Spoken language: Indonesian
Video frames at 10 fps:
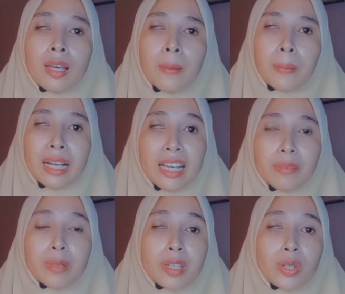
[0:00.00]

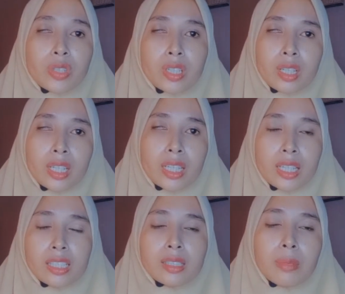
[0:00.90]
Pakai baby cushion
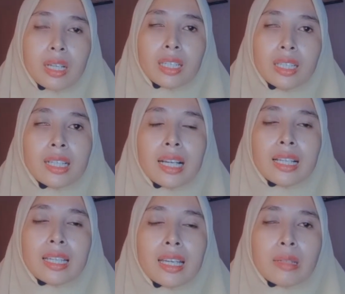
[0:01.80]
ini semakin
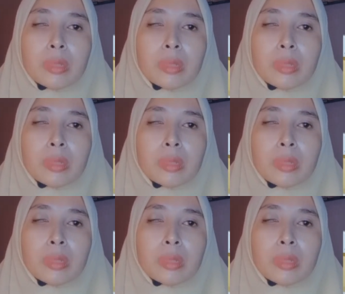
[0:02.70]
kalian